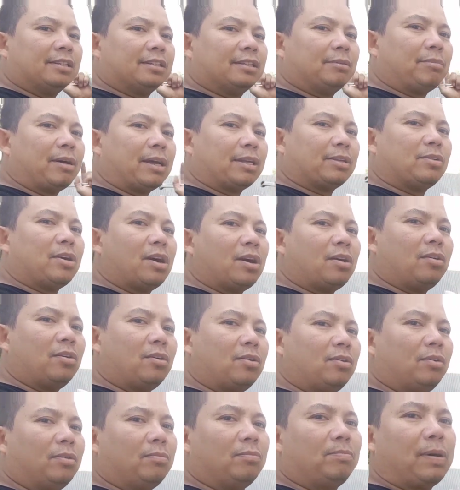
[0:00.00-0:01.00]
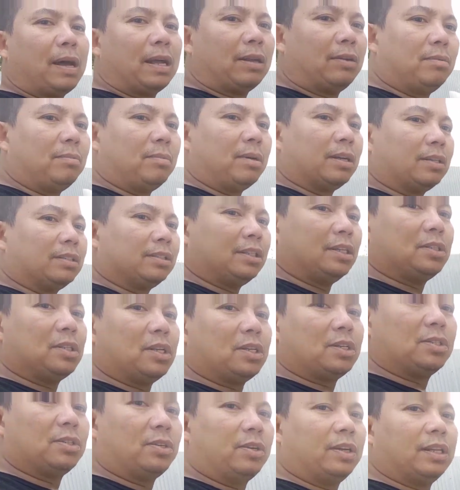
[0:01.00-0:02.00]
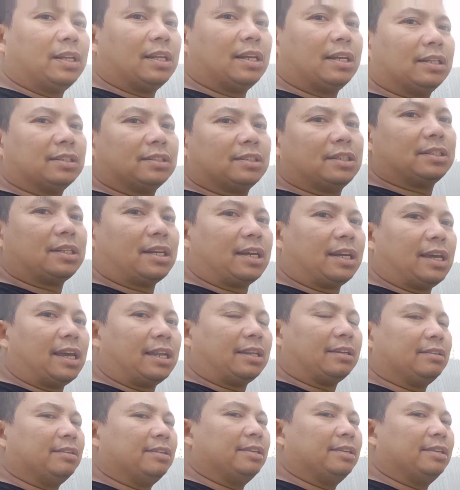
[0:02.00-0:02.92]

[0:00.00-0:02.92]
Samahan nyo ako kung paano mag-change oil ang sasakyan.